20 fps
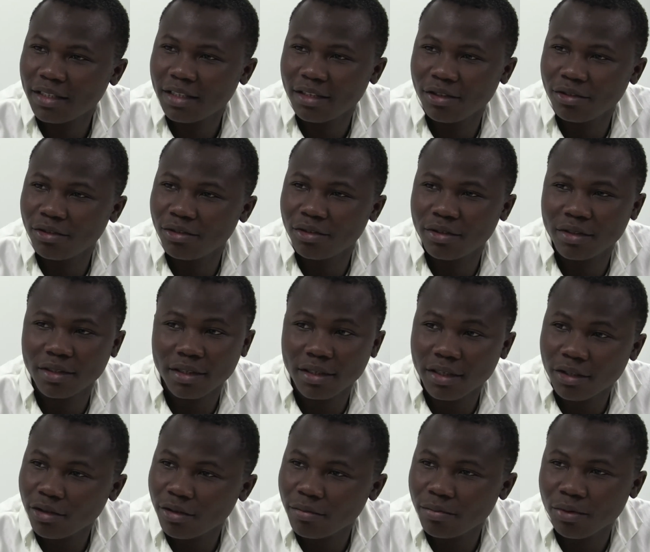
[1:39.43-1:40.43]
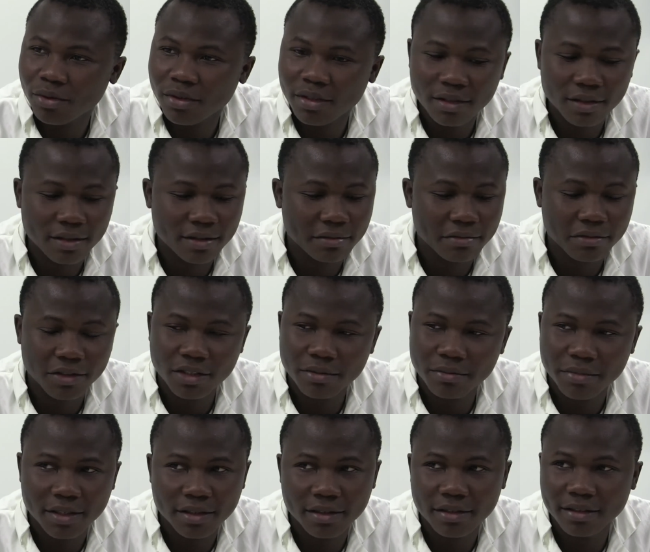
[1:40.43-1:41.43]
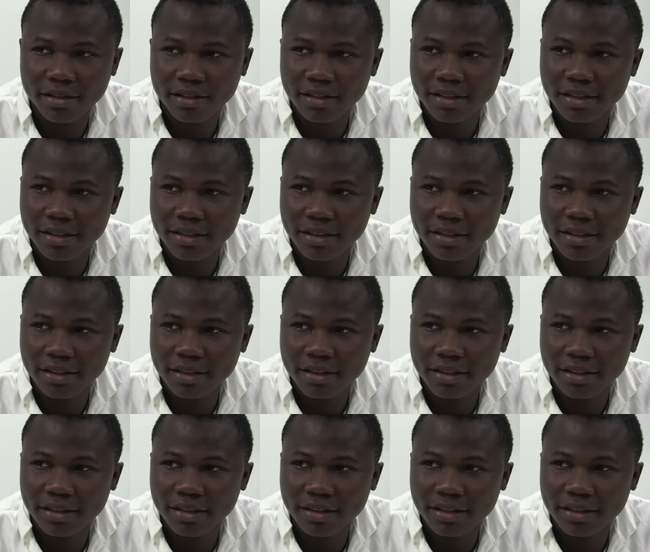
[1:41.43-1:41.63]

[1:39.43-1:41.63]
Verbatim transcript: il utilise que des produits chimiques.